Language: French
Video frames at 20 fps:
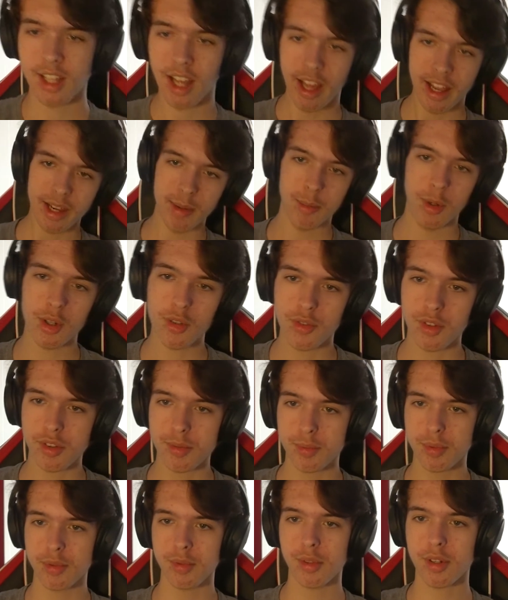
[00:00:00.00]
Allez, moi je vote
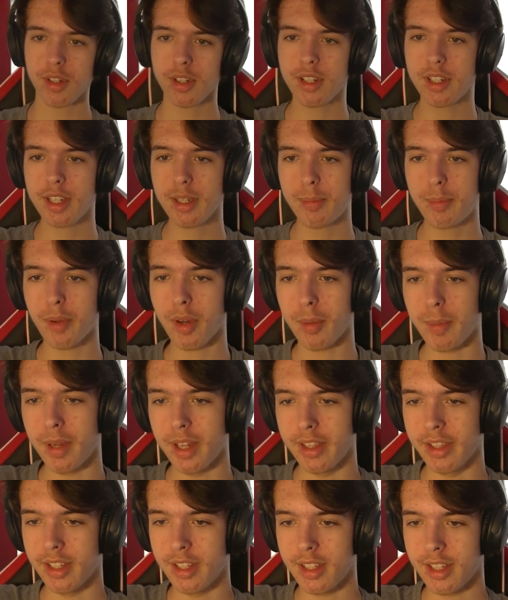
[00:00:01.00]
pour
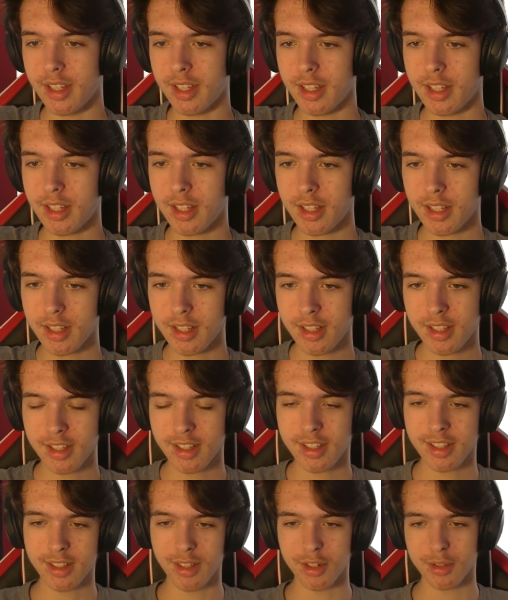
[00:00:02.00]
Creeperman.
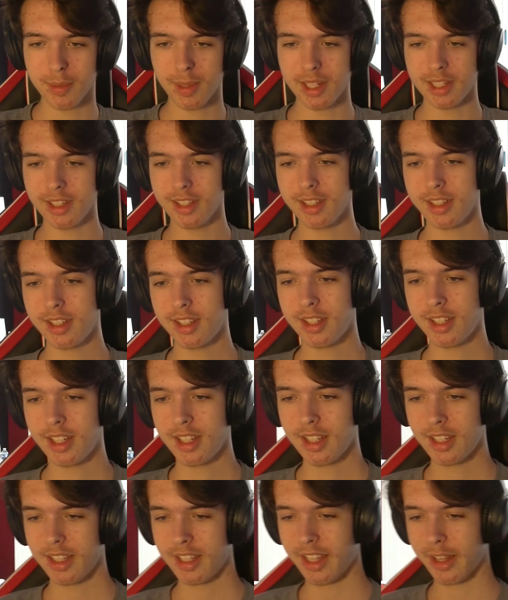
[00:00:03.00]
Non, je
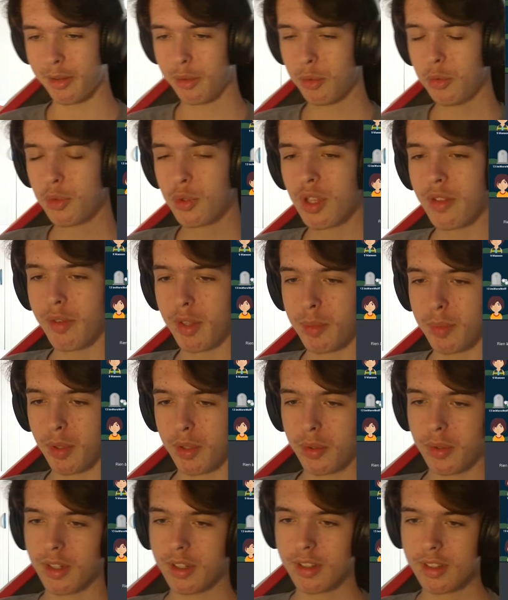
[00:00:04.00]
Il y a deux loups qui votent pour
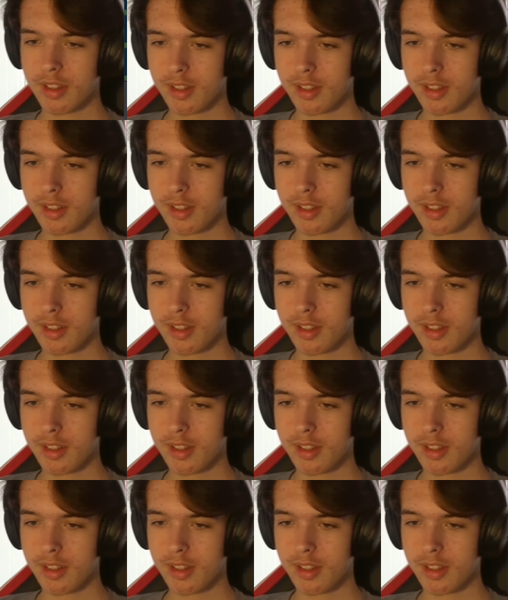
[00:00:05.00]
toi.